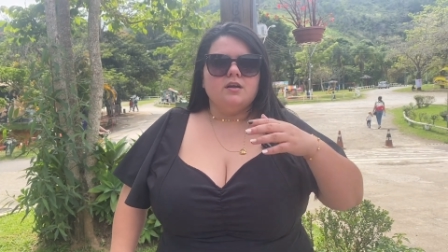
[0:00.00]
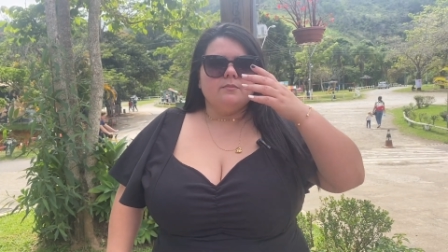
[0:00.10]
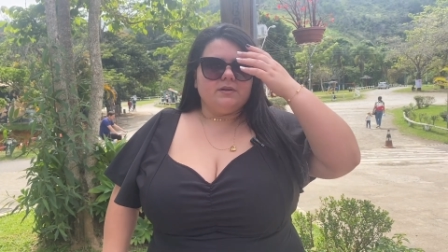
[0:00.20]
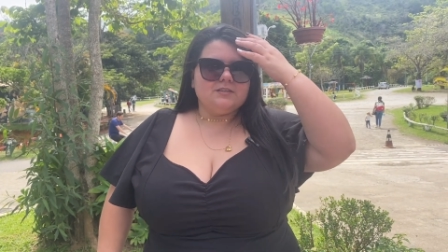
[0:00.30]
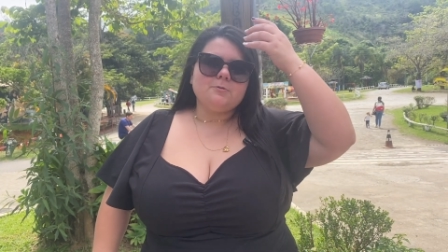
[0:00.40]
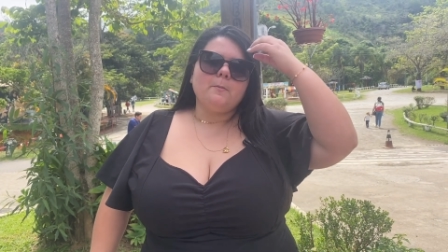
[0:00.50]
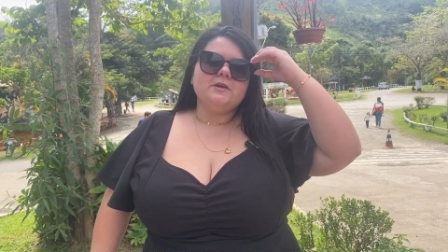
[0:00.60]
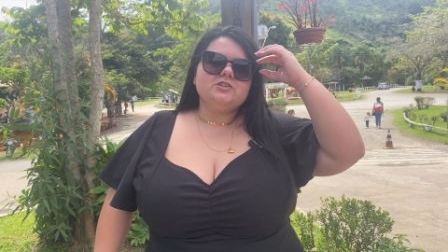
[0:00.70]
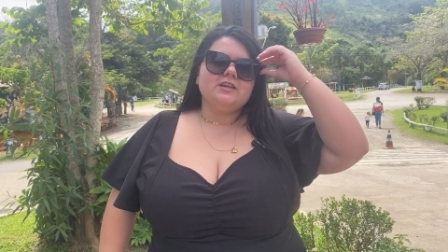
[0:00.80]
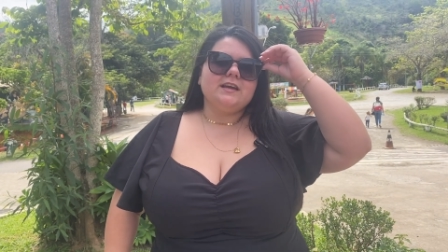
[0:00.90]

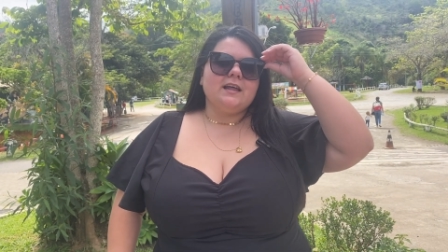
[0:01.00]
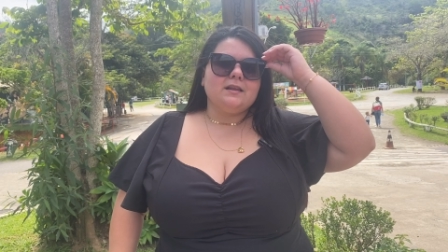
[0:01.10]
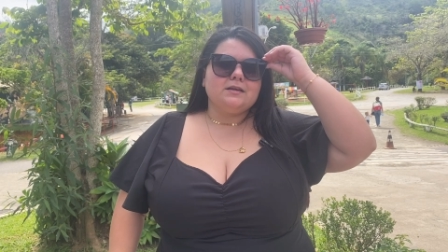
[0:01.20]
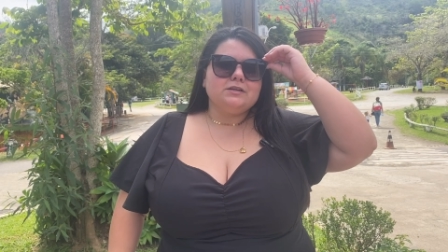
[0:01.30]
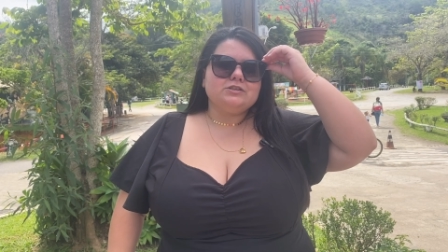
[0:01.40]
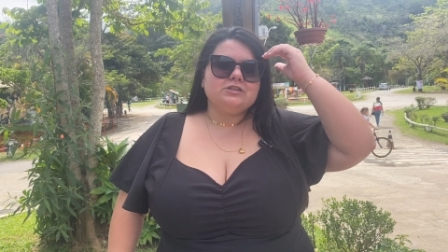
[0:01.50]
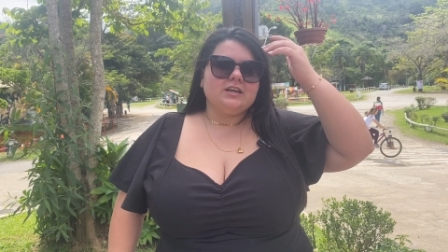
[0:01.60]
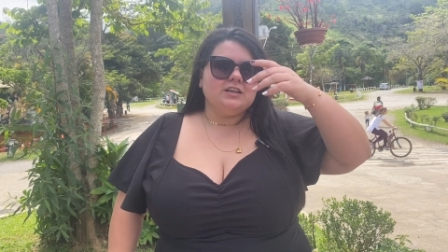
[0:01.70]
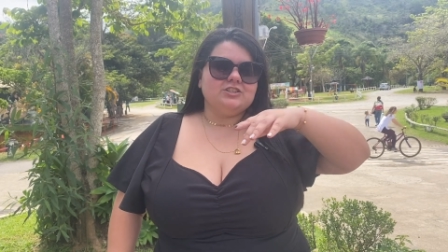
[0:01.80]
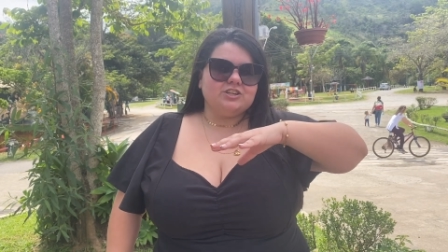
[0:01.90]
Principalmente naquelas,
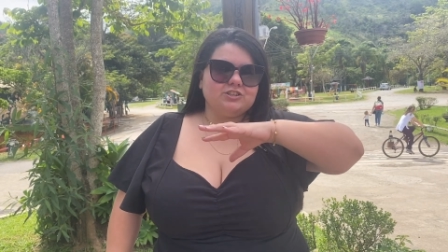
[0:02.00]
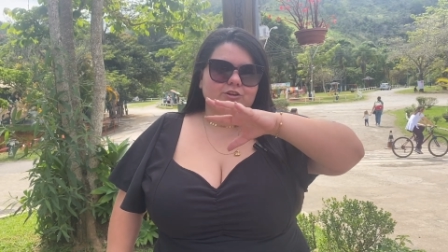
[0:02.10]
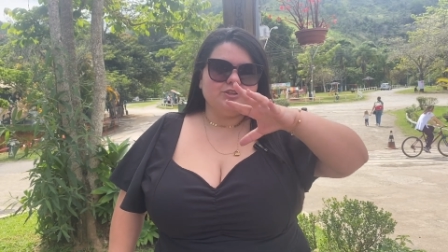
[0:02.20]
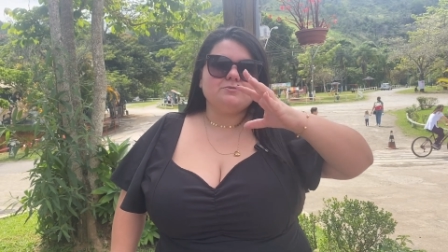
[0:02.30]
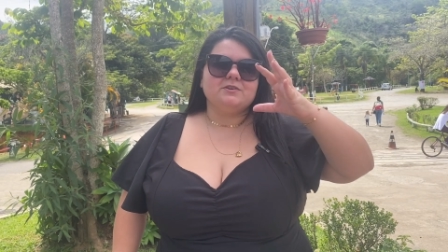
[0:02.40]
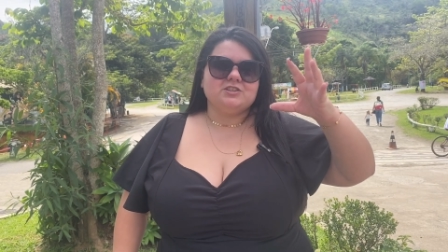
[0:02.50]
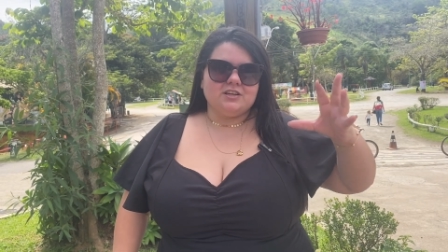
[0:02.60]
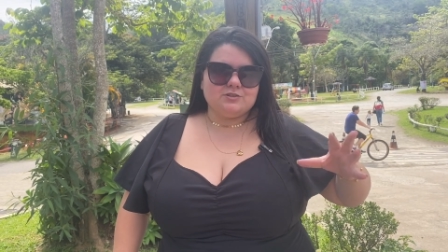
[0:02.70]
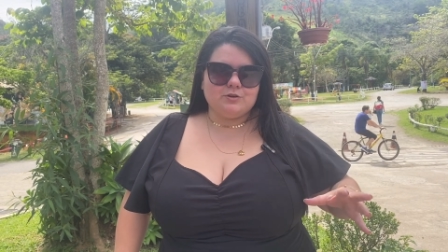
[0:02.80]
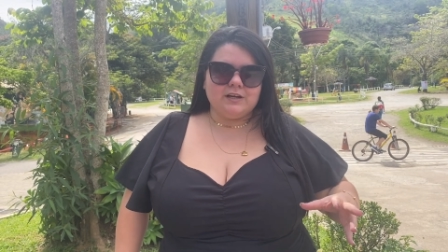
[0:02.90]
aqueles restaurantes mais
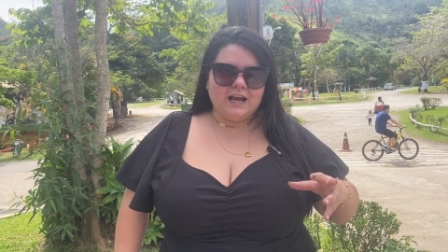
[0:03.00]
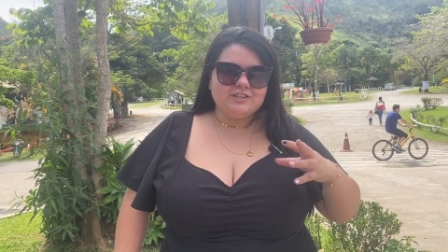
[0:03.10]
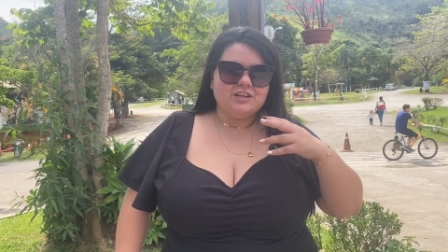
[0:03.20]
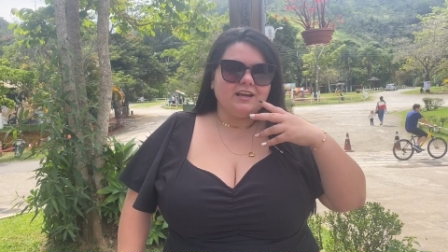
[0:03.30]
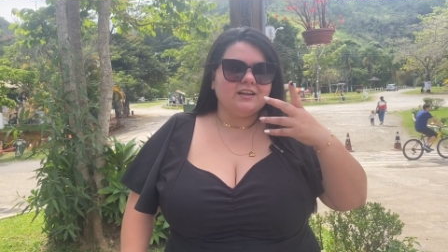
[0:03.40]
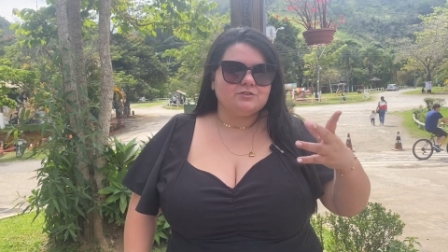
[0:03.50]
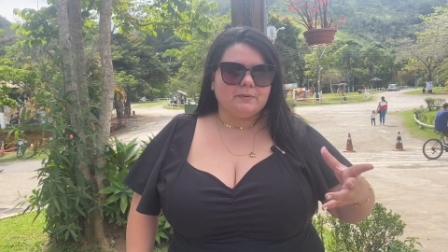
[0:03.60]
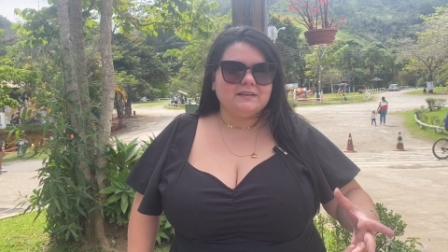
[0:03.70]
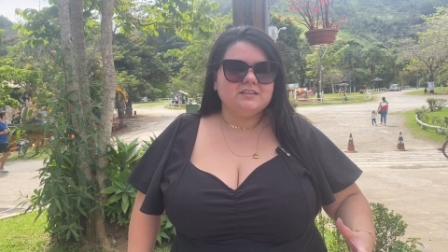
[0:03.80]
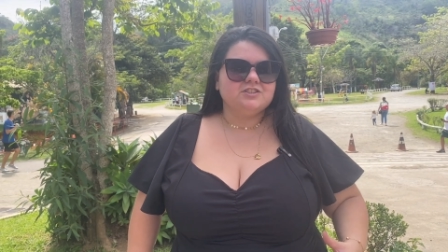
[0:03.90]
tradicionais, né? Aquelas
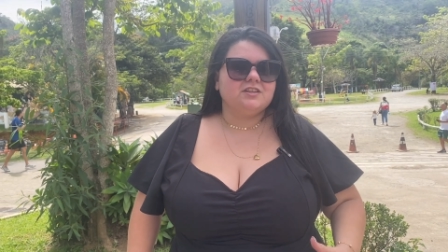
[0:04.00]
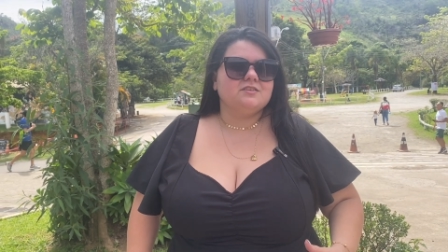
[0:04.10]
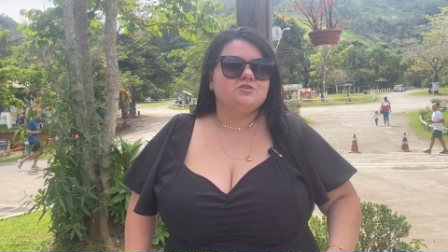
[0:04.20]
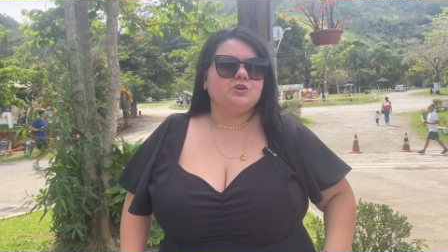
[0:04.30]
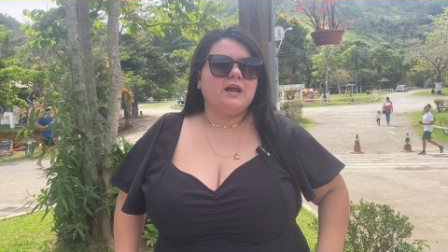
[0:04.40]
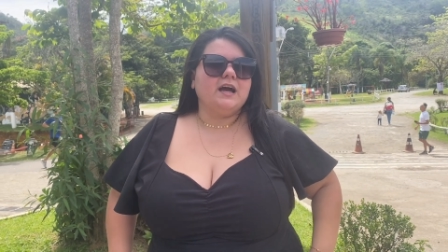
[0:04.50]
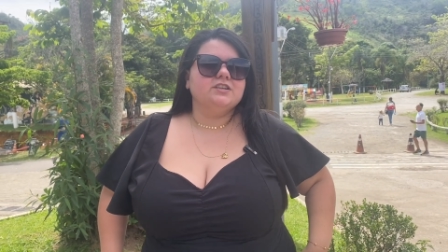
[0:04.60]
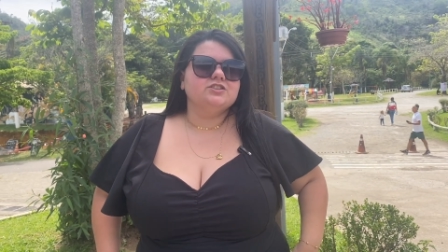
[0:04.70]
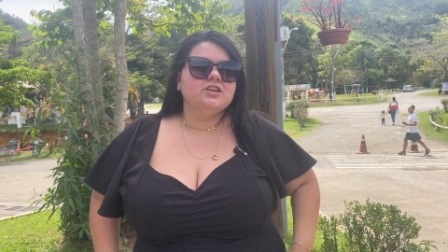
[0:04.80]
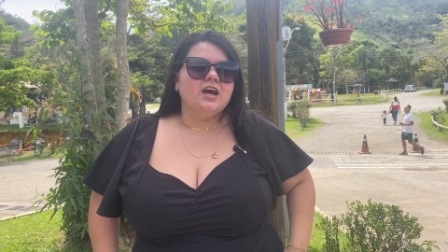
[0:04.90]
padarias
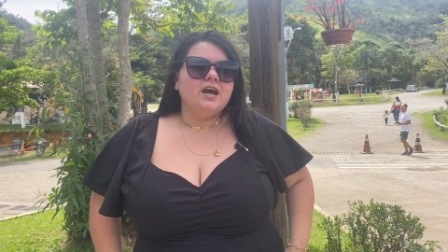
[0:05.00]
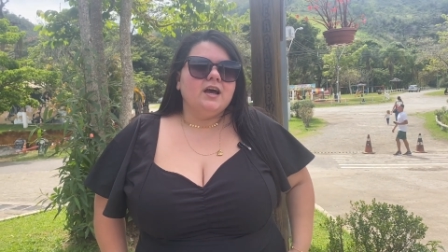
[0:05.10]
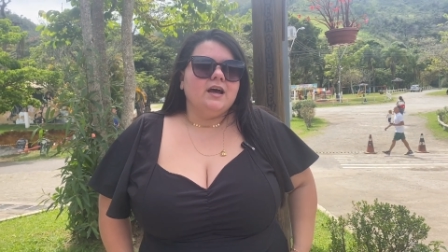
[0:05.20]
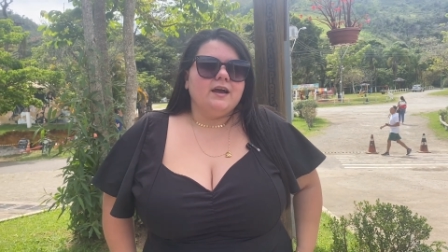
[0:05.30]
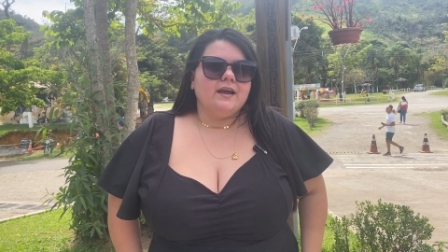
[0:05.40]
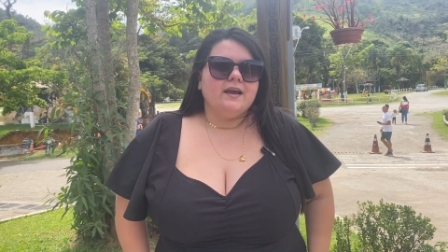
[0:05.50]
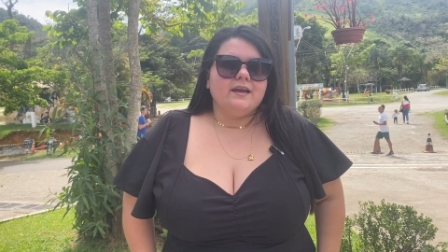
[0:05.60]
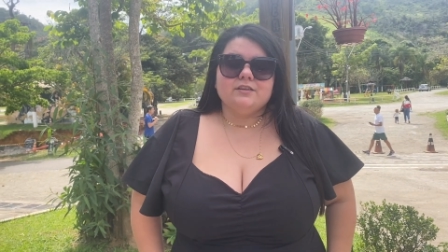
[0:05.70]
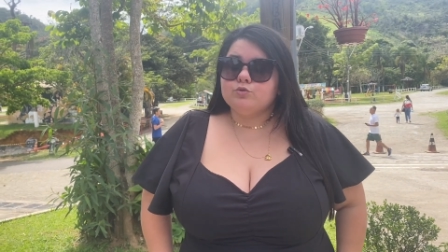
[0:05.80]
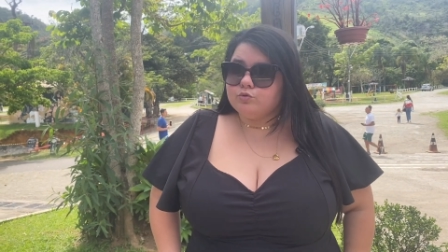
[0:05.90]
tradicionais. É,
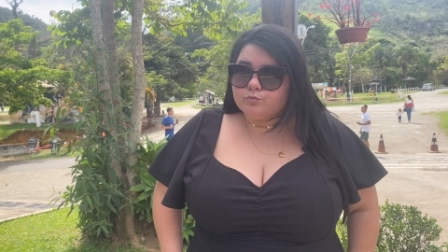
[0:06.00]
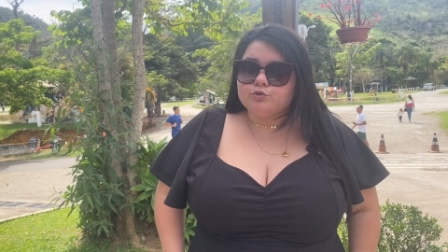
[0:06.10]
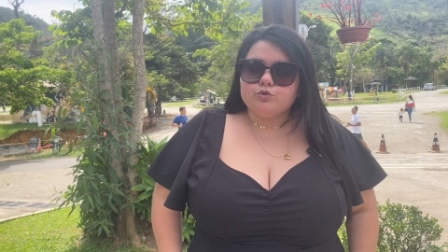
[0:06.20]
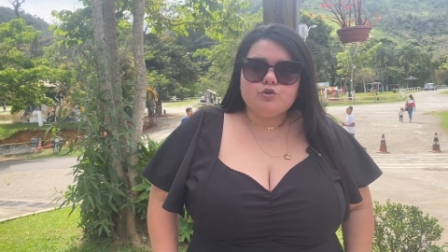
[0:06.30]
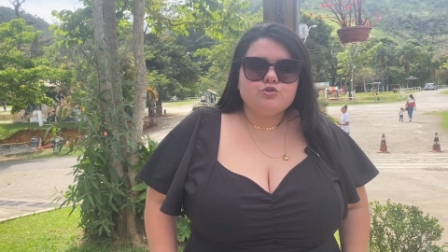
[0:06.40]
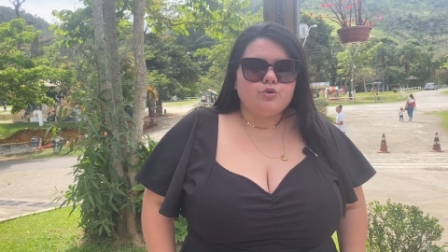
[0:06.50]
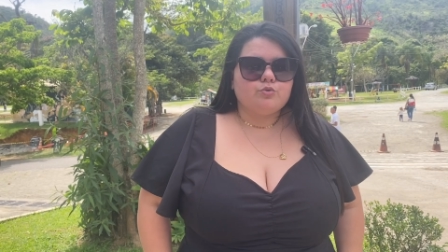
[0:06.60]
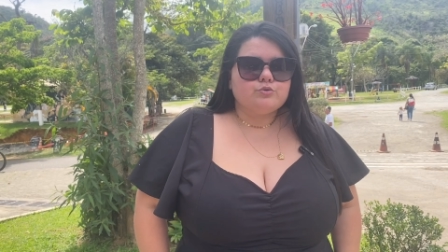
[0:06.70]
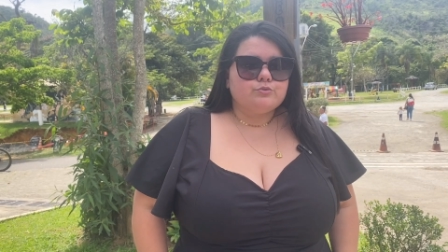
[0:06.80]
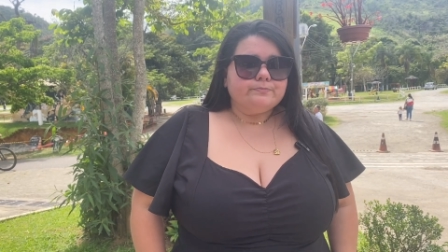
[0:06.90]
e tudo muito
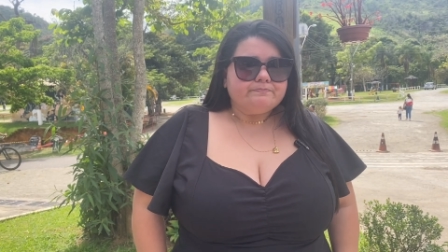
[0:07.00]
gostoso.